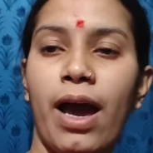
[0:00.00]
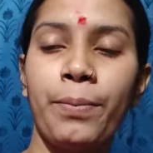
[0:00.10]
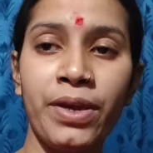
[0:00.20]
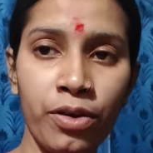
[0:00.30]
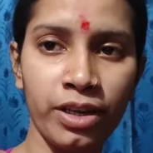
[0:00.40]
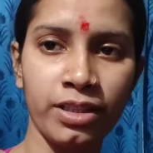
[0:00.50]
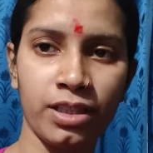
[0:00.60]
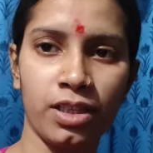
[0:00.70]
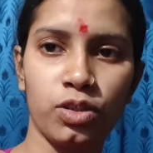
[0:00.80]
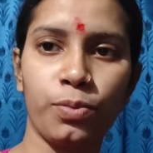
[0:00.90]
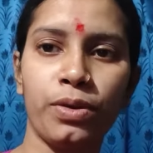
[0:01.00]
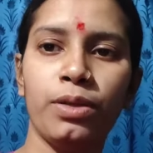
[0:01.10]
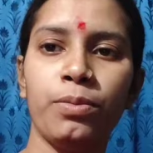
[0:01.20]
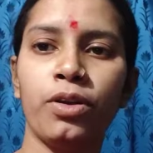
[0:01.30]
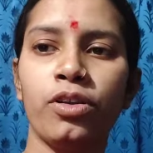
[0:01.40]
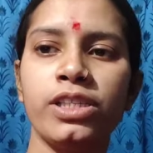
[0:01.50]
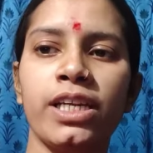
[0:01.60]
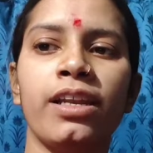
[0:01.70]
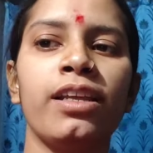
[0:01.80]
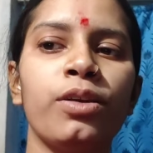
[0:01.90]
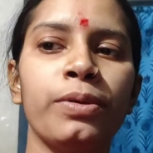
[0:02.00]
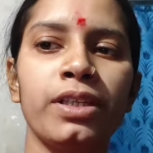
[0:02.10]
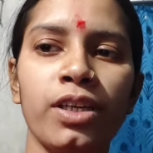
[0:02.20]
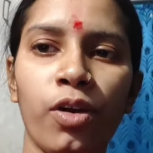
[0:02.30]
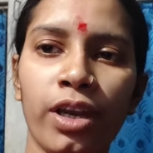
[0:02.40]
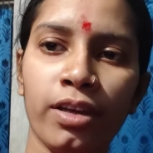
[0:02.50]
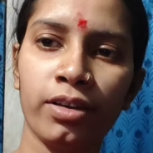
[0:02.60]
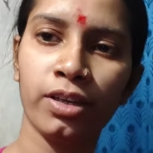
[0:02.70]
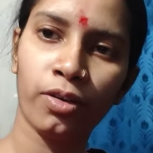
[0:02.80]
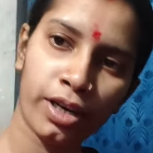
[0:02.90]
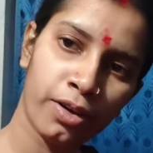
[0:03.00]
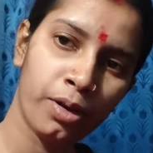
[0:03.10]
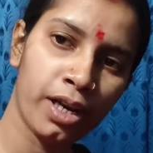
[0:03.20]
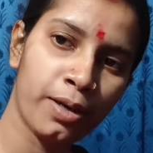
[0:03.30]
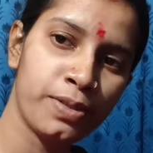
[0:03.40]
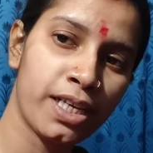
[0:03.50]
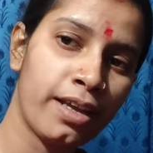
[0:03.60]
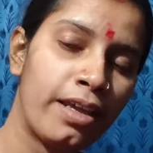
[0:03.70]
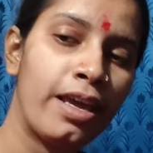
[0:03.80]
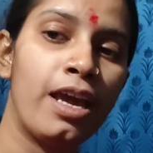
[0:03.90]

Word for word: আমি অনেক দিতা সুপ্রীতি মণ্ডল চ্যানেলে তোমাদেরকে অনেক অনেক অনেক ওয়েলকাম জানাই